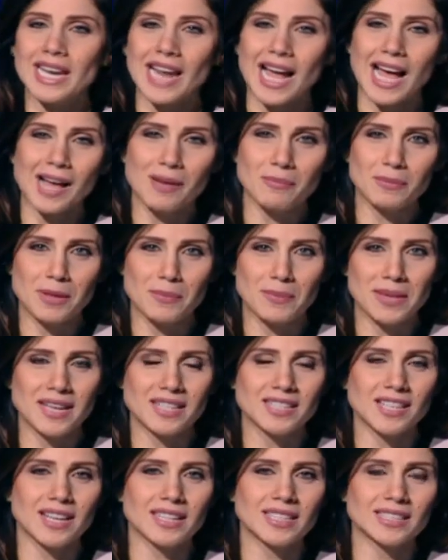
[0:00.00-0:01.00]
العامله
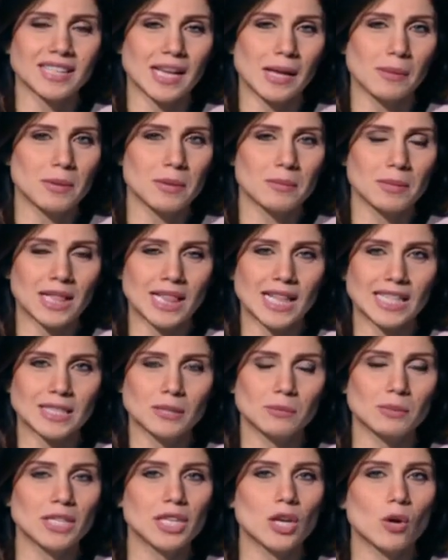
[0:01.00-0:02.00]
باطار التعميم
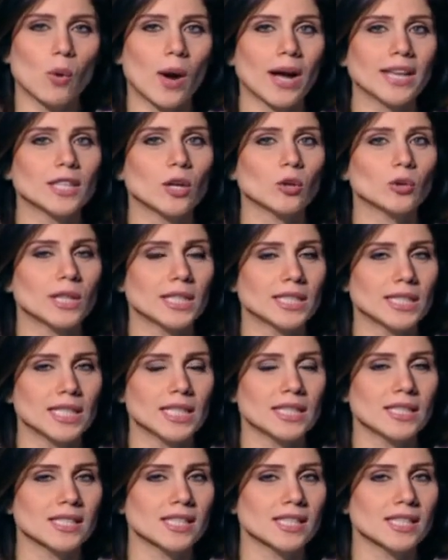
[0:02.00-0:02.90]
331